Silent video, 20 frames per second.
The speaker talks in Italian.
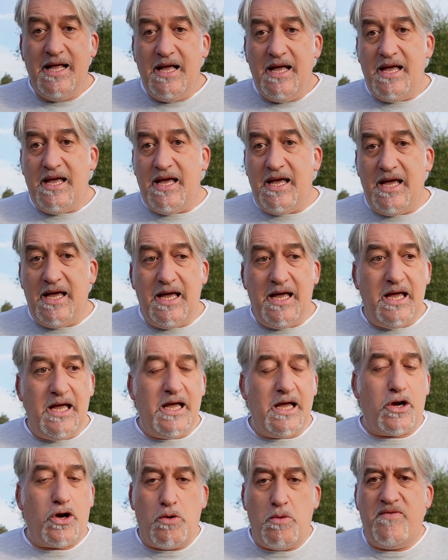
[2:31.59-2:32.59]

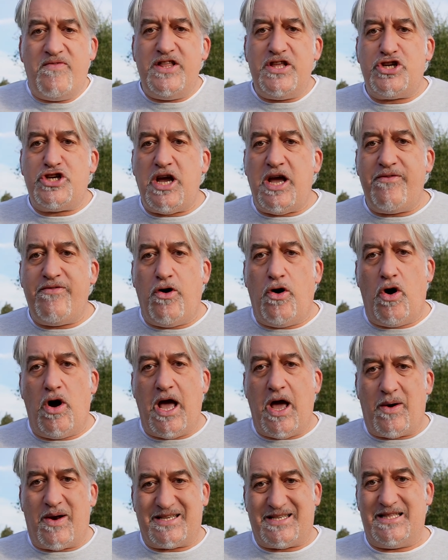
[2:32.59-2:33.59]
E come vi dicevo,
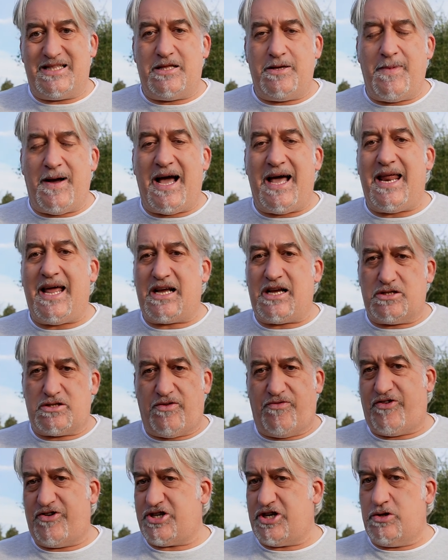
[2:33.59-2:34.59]
è una settimana che sto
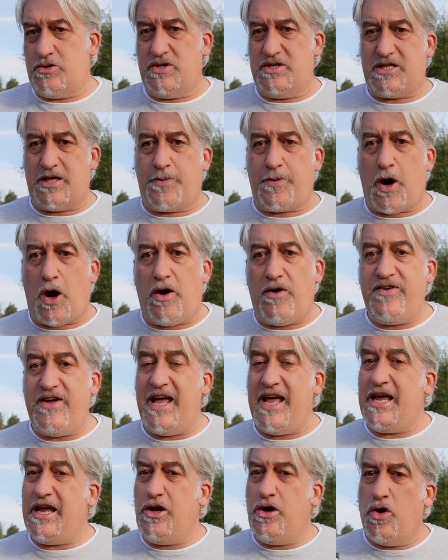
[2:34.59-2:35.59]
facendo queste
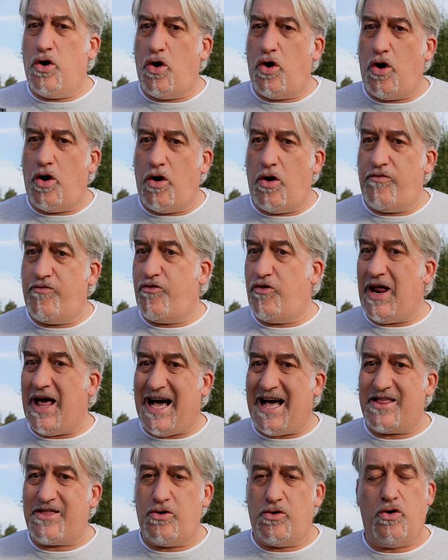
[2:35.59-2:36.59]
prove, io ho
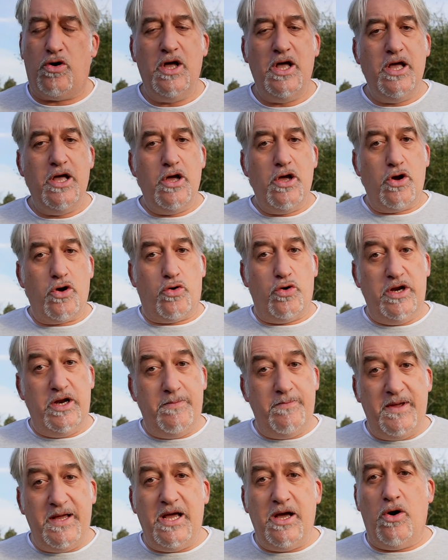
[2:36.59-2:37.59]
volato con il
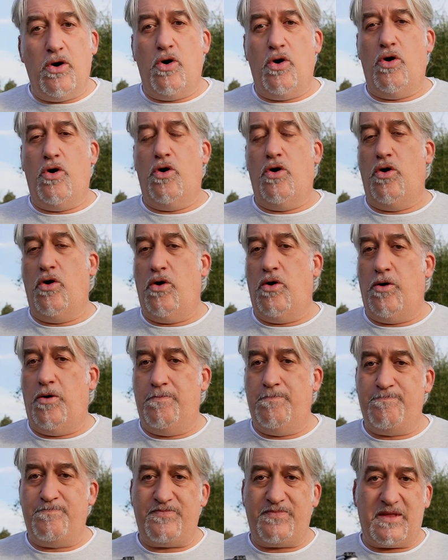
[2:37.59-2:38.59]

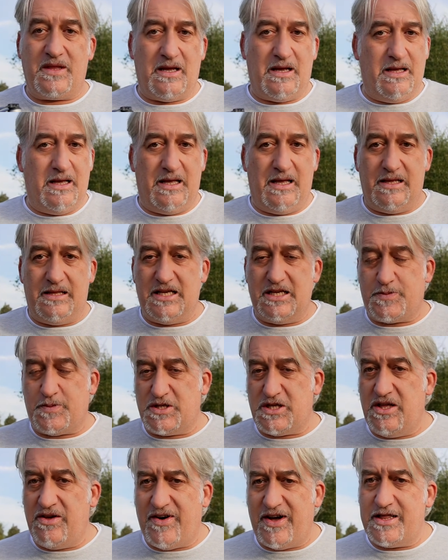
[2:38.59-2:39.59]
mio eh,
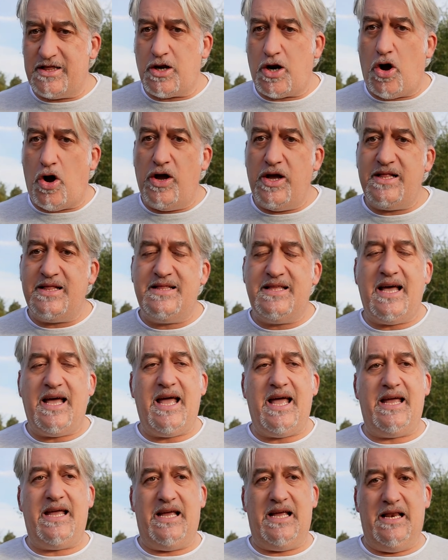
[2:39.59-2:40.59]
dispositivo
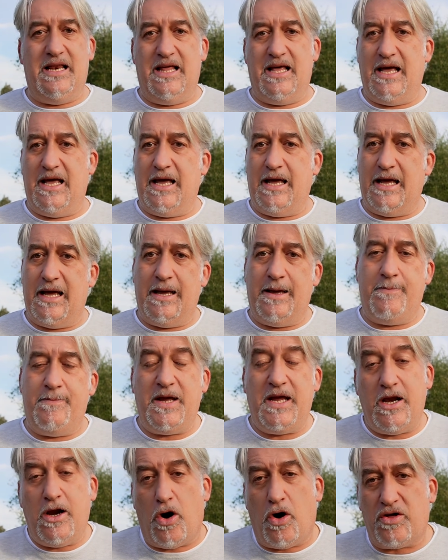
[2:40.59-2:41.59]
Android, il eh,
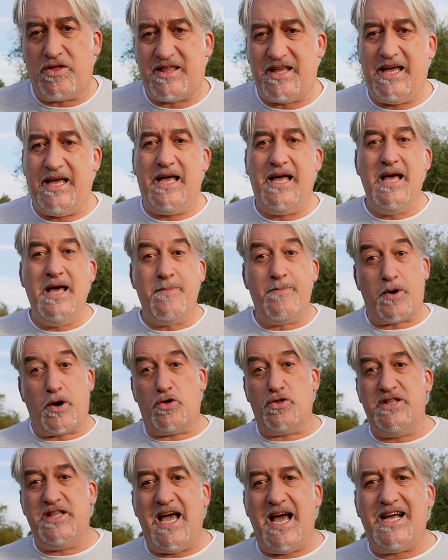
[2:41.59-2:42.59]
Mi Note Pro
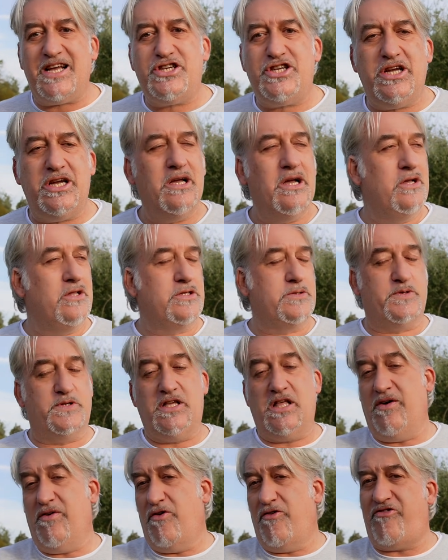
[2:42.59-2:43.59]
10,
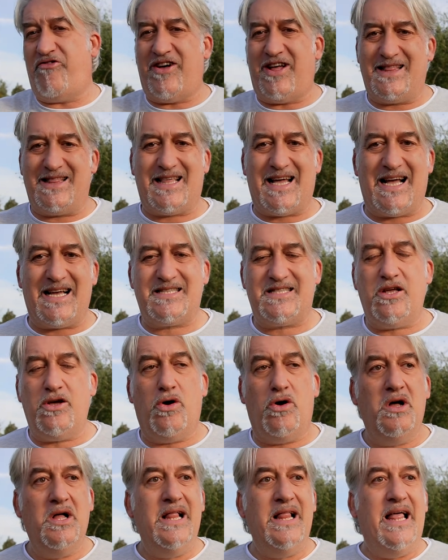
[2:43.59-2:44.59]
dispositivo
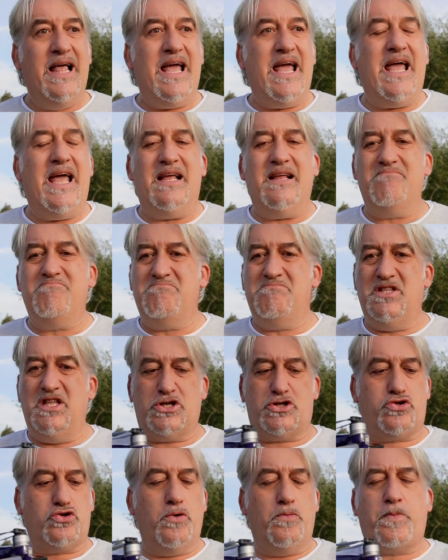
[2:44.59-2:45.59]
fantastico e
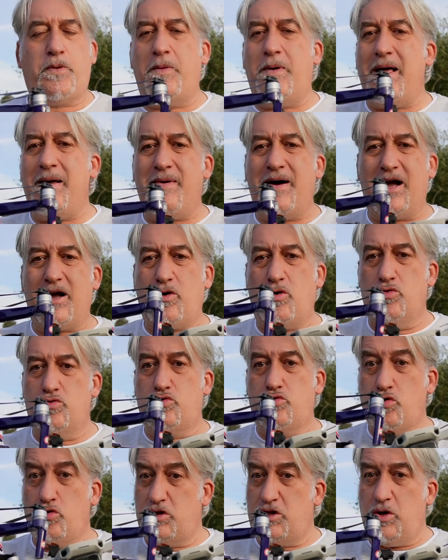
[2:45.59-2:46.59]
nessun problema con
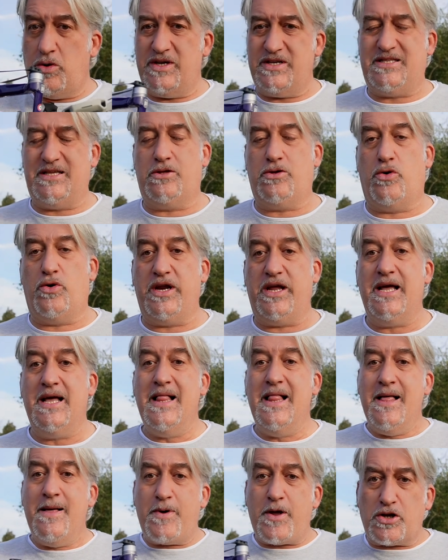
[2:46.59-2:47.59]
tutti questi droni
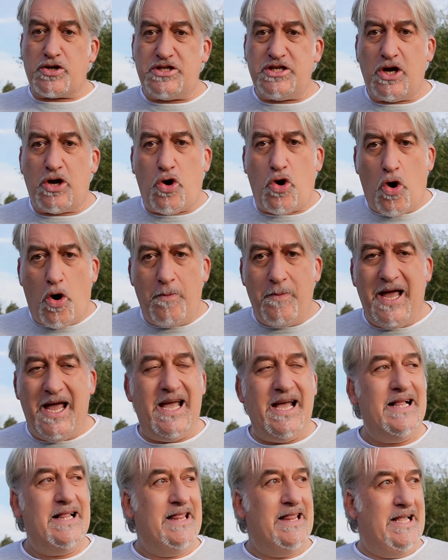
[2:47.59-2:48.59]
però
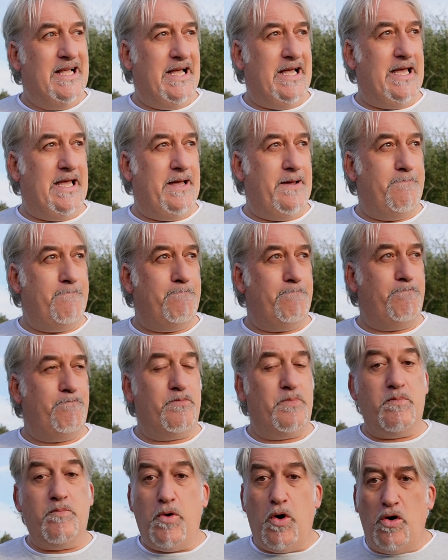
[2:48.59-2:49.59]
siccome
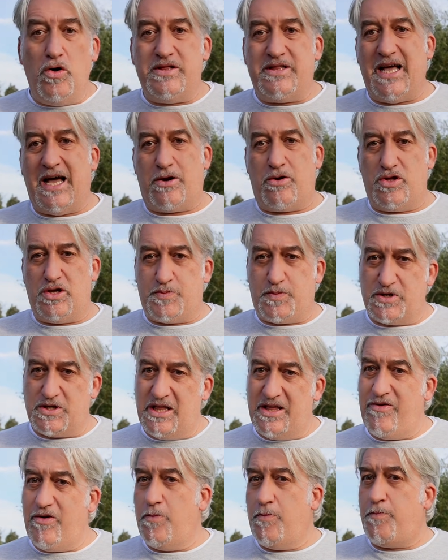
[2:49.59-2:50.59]
ehm, molti hanno
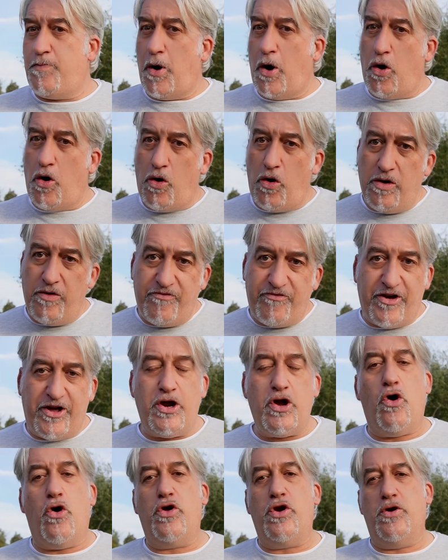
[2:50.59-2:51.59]
dispositivi un po'
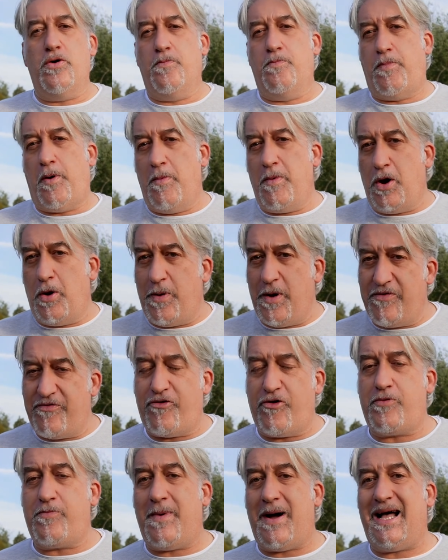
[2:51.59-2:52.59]
inferiori un po' meno
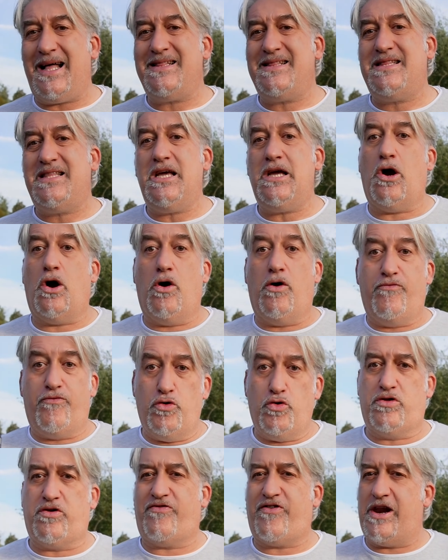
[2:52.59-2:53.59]
performanti ho
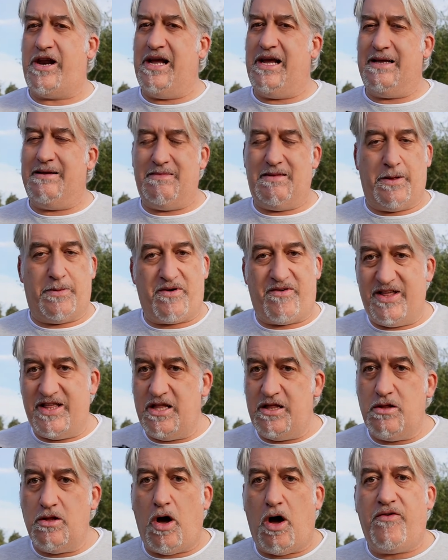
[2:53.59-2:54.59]
voluto fare la prova
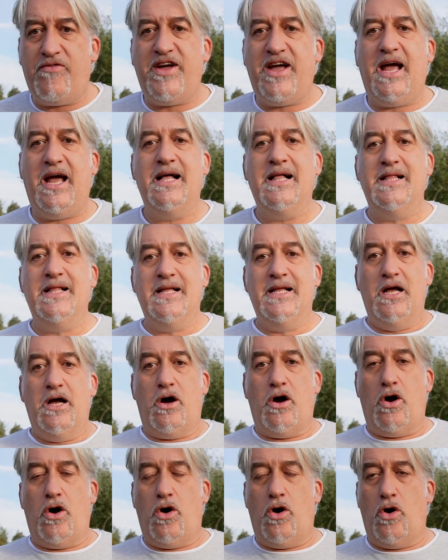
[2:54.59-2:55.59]
del 9
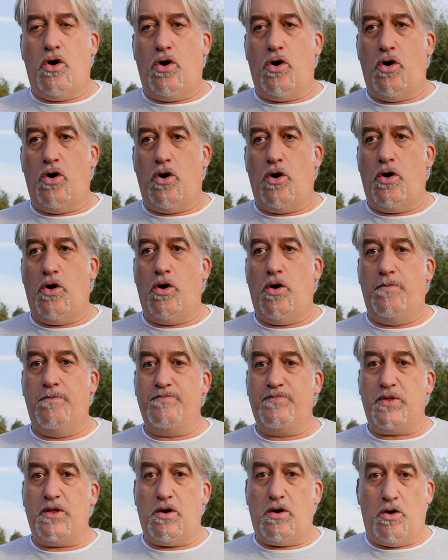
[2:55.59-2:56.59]
ho,
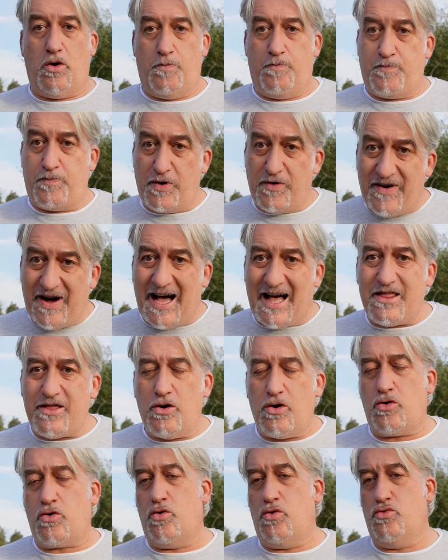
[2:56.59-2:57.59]
ho
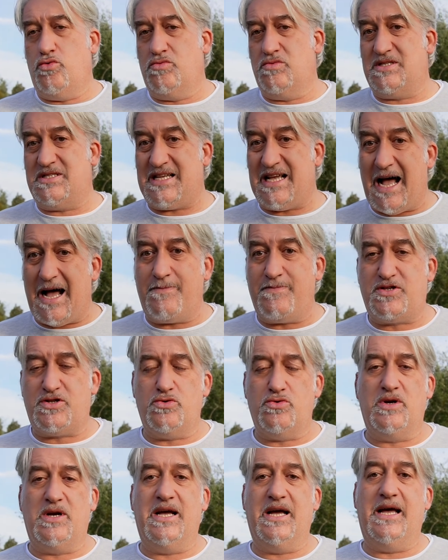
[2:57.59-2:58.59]
provato con un
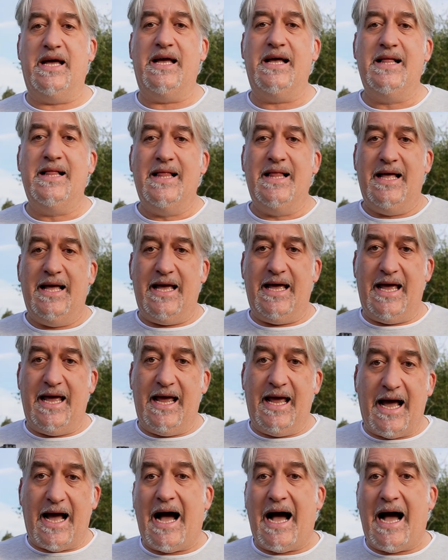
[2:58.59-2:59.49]
Samsung eh,